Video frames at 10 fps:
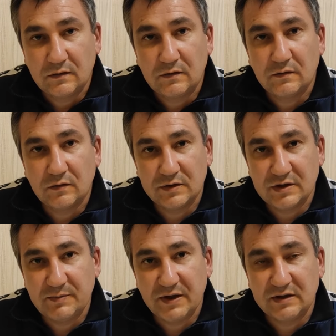Вот
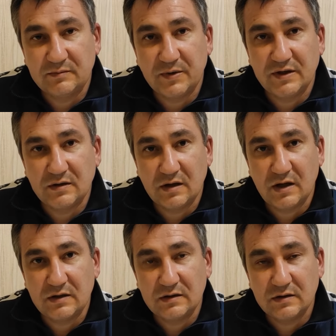теперь ты
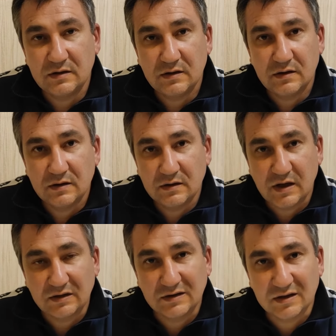поняла,
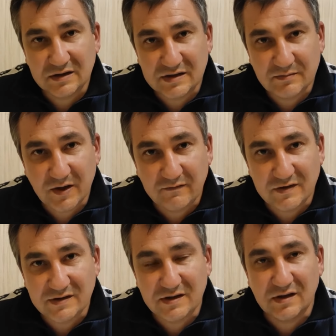как надо себя
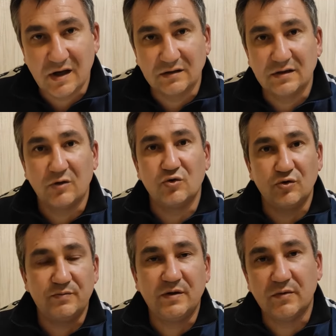вести, когда у
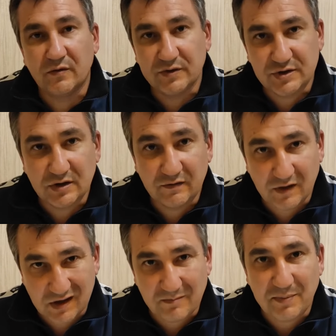любимого
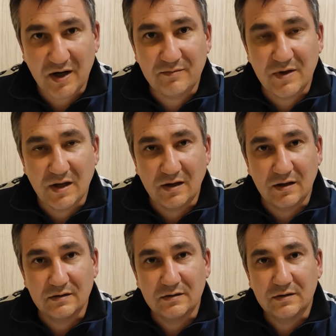человека похмелье
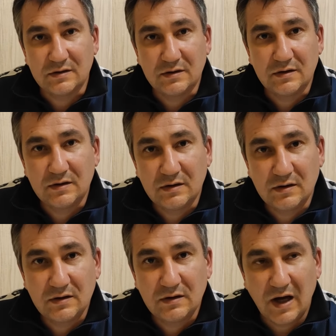
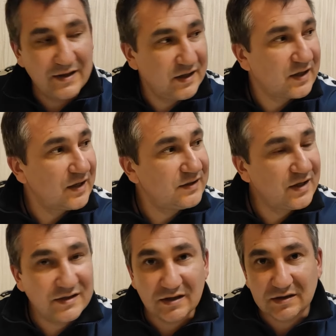а не
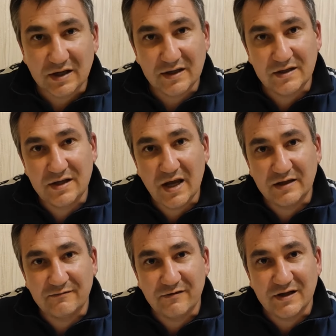ходить и трындеть
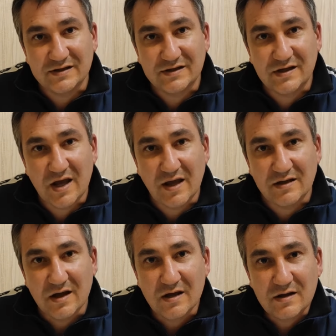весь день.